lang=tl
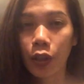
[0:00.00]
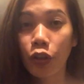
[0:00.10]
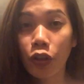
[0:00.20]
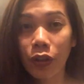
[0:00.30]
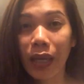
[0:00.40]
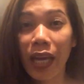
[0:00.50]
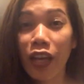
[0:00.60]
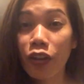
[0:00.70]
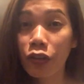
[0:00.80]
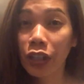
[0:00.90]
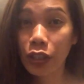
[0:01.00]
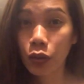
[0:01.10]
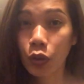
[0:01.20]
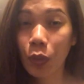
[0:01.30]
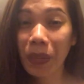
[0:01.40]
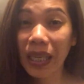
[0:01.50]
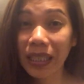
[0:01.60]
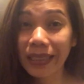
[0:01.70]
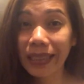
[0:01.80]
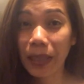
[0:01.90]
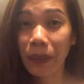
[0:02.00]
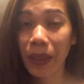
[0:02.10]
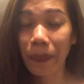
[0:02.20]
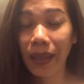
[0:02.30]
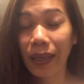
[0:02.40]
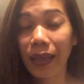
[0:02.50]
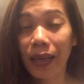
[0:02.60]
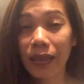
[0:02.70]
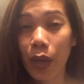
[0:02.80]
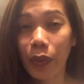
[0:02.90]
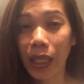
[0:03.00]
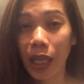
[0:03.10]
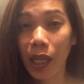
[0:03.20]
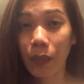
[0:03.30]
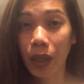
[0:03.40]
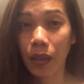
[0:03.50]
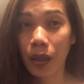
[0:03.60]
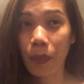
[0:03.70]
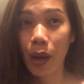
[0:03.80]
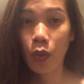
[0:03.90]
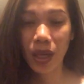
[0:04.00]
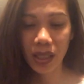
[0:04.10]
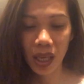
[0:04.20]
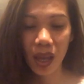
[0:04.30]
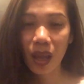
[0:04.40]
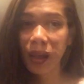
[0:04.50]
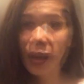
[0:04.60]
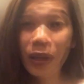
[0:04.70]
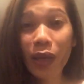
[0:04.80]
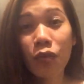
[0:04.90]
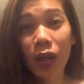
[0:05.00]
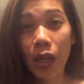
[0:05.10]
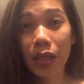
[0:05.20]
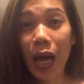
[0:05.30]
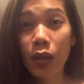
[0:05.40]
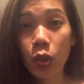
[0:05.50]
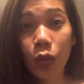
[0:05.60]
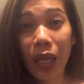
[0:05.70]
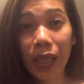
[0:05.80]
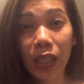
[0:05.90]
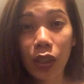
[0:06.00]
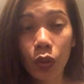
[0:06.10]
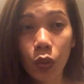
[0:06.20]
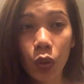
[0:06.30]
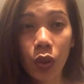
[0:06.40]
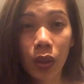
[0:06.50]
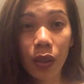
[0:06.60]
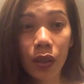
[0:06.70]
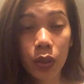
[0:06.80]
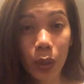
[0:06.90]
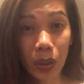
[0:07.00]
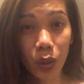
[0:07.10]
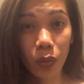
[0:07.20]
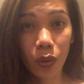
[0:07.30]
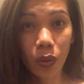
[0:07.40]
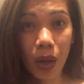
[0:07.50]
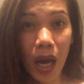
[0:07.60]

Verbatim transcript: Yun, kaya yun yung reason kung bakit hindi sila pinapayagan ng asawa nila na magtatrabaho. Kasi, kwentahin mo guys, halos wala din yung sweldo mo.